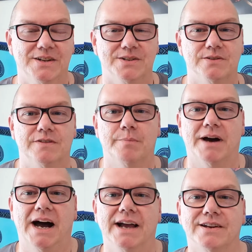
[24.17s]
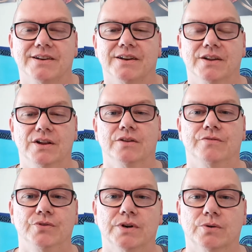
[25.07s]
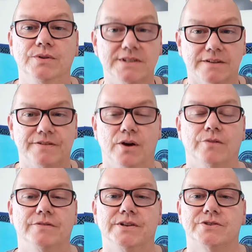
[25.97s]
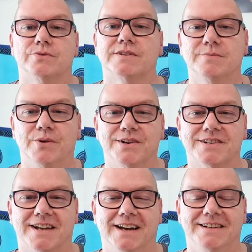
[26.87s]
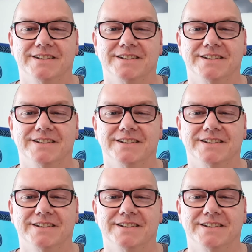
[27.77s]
zu verbreiten für unsere Veröffentlichungsmöglichkeit,